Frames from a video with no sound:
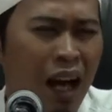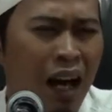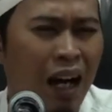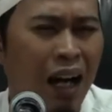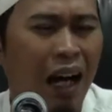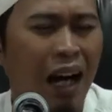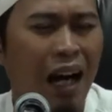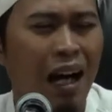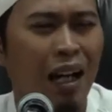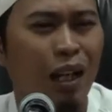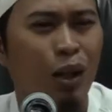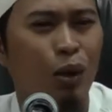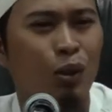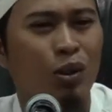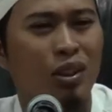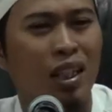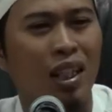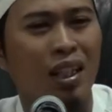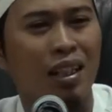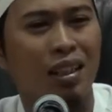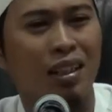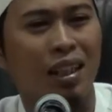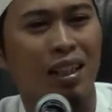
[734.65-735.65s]
kalau
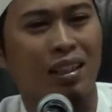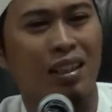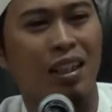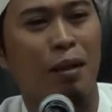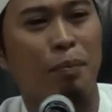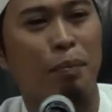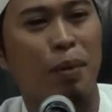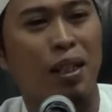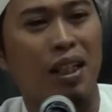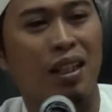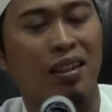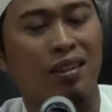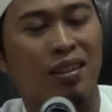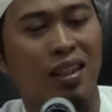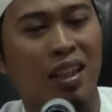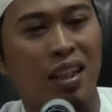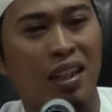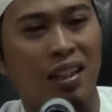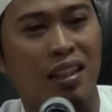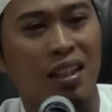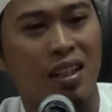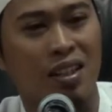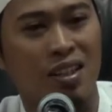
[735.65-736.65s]
tingkat yang paling
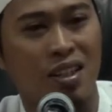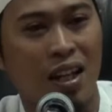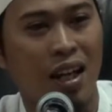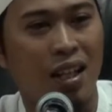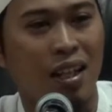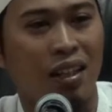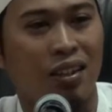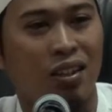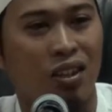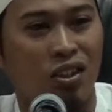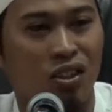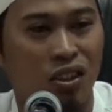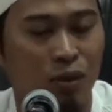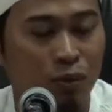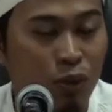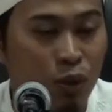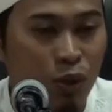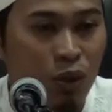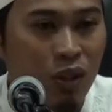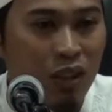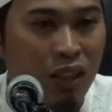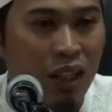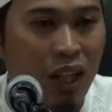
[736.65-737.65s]
tinggi dari cahaya
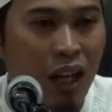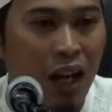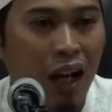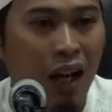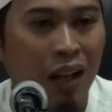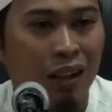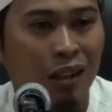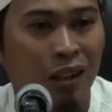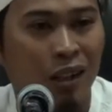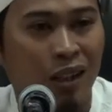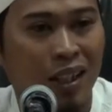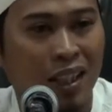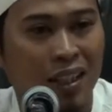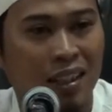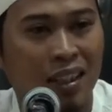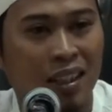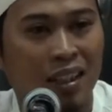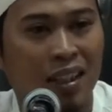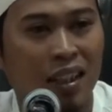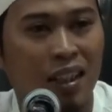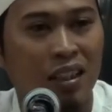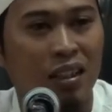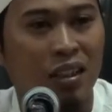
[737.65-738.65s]
tersebut, Allah
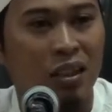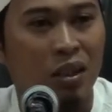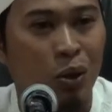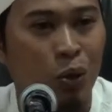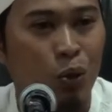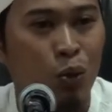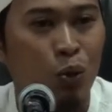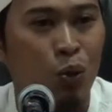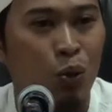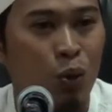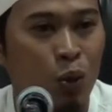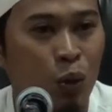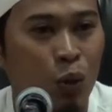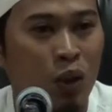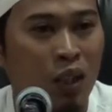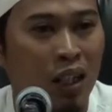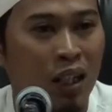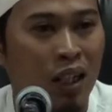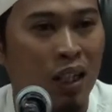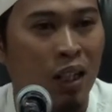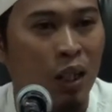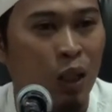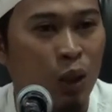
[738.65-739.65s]
katakan nurun
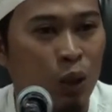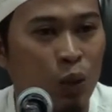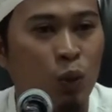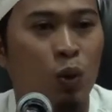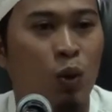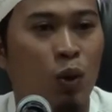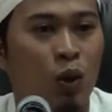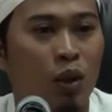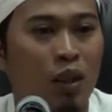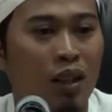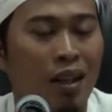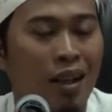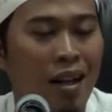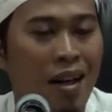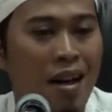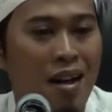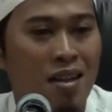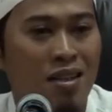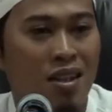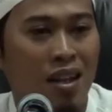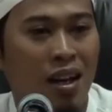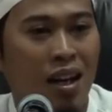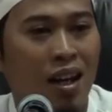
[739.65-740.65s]
ala nur.
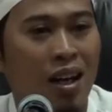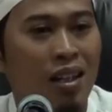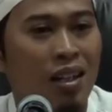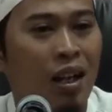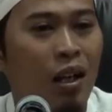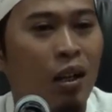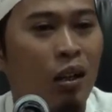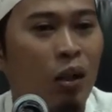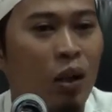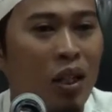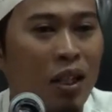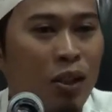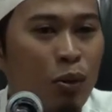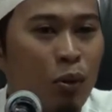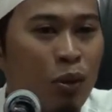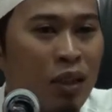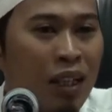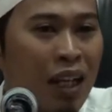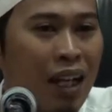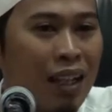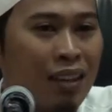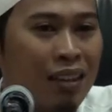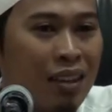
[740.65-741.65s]
Cahaya Allah itu
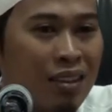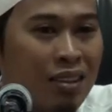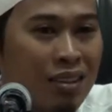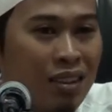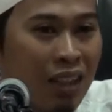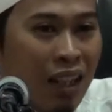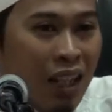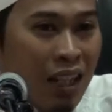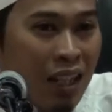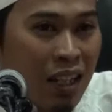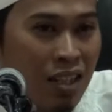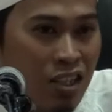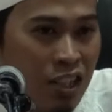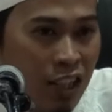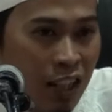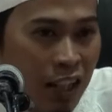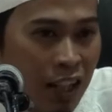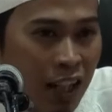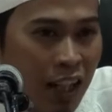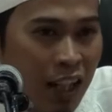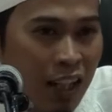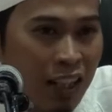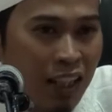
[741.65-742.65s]
di atas segala
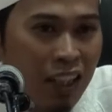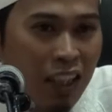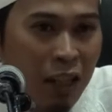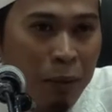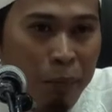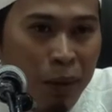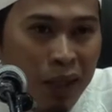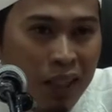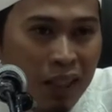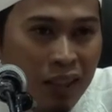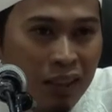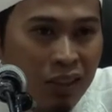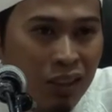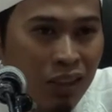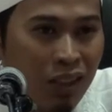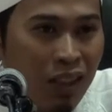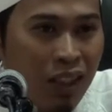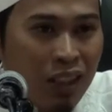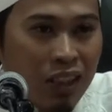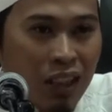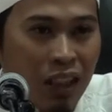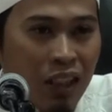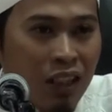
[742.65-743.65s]
cahaya yang paling
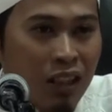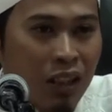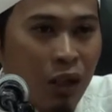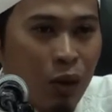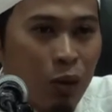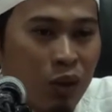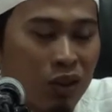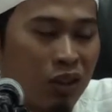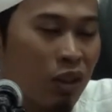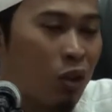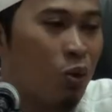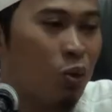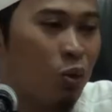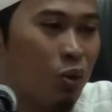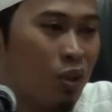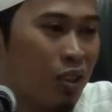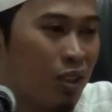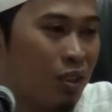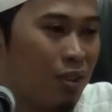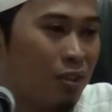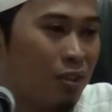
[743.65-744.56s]
terang yang engkau ketahui.